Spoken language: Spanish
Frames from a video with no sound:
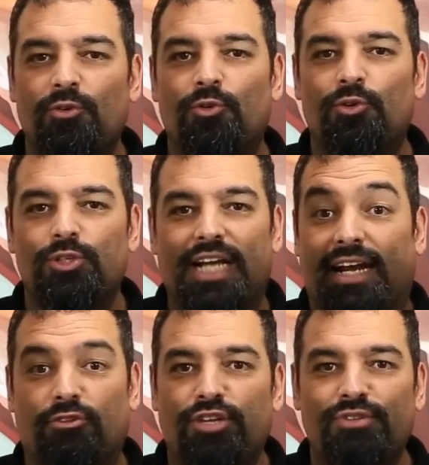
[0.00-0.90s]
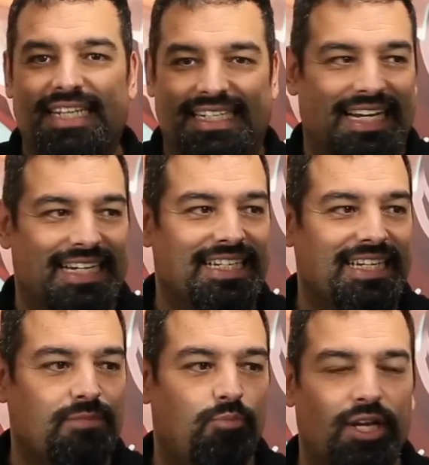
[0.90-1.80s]
o sacarnos de nuestras
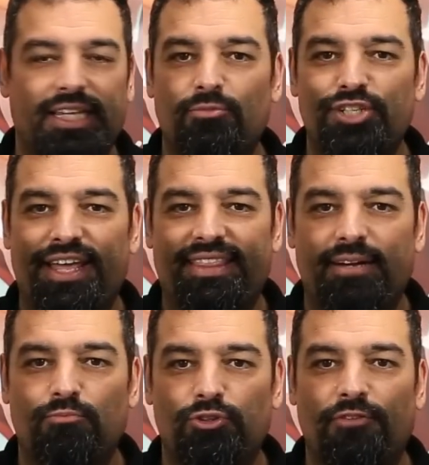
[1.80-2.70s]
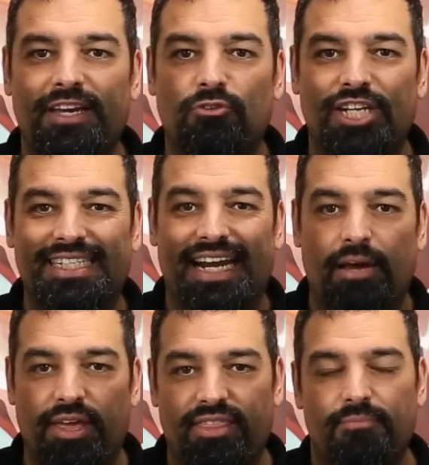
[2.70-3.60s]
casillas porque tenemos que hacer un montón de cosas a
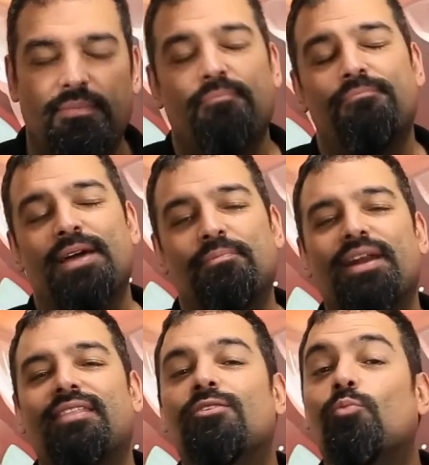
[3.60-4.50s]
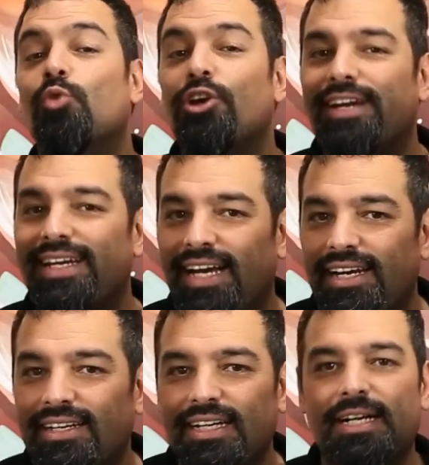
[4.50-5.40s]
la vez. Me, ha parecido muy
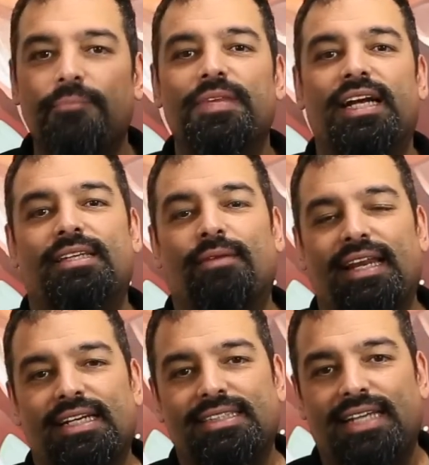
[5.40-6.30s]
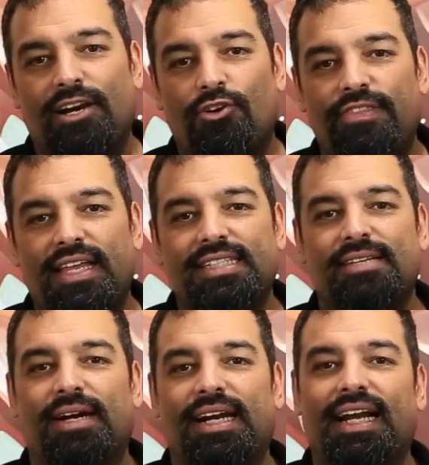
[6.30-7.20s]
original el tema de las tres rondas,
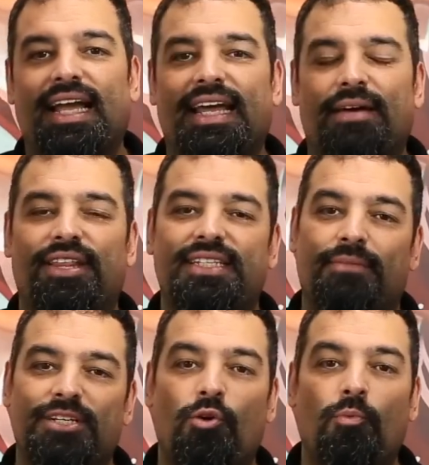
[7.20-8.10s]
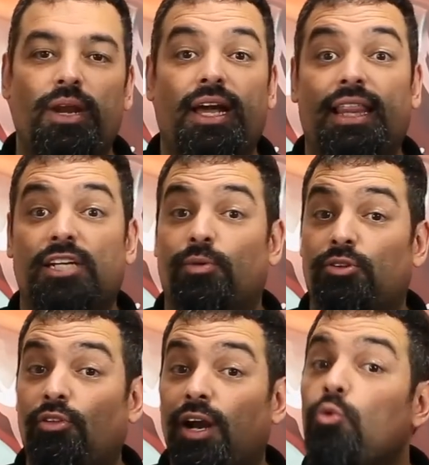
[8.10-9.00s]
de manera que cada vez sea más complicada,
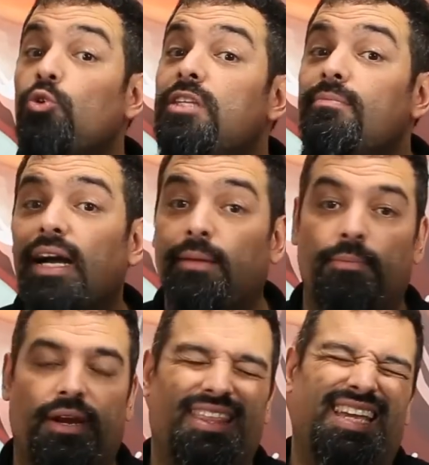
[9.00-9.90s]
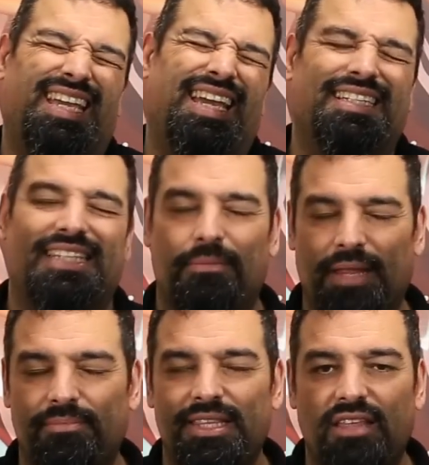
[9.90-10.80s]
sobre todo la última, que me parece
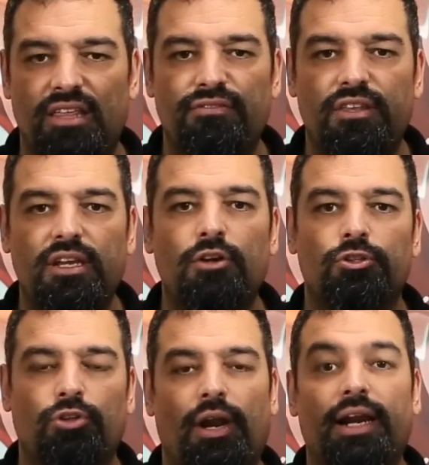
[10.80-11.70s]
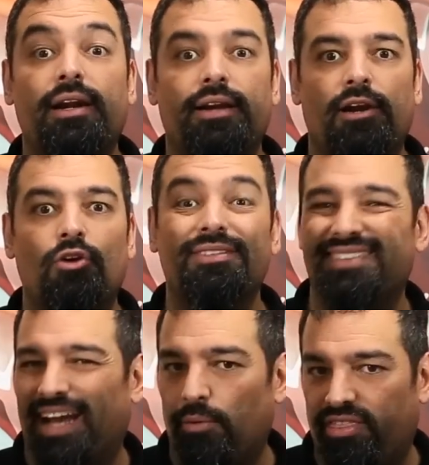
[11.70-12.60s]
extremadamente difícil controlar el reloj
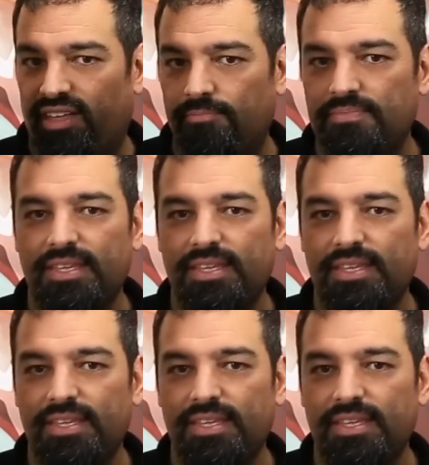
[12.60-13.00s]
de cabeza.